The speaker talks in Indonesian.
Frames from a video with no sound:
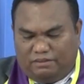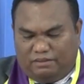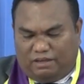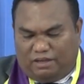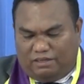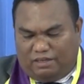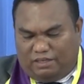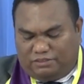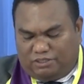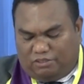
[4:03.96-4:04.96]
ya
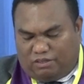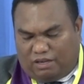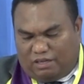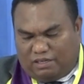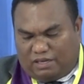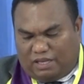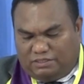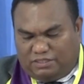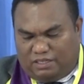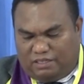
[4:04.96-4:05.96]
ada seorang
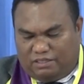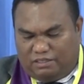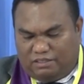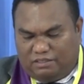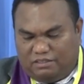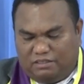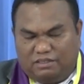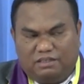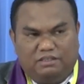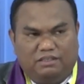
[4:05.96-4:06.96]
raja
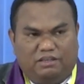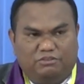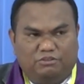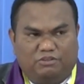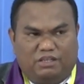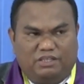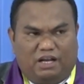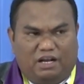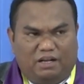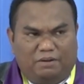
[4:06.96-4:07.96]
yaitu
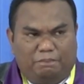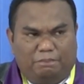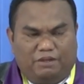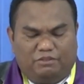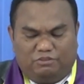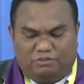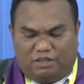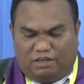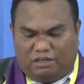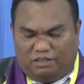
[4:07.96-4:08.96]
Raja Ahab dan
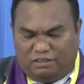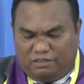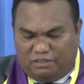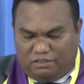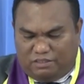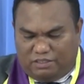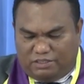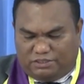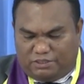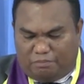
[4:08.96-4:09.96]
juga
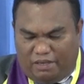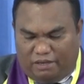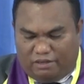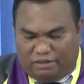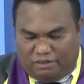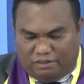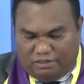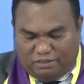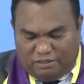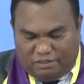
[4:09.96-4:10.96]
Isabel
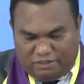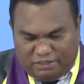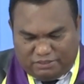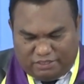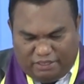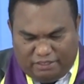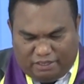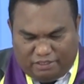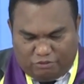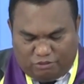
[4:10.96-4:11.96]

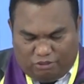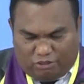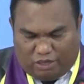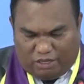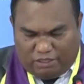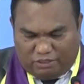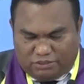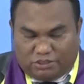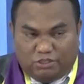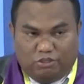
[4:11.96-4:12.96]
istrinya itu orang
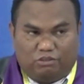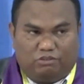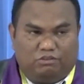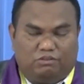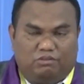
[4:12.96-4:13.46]
Sidon.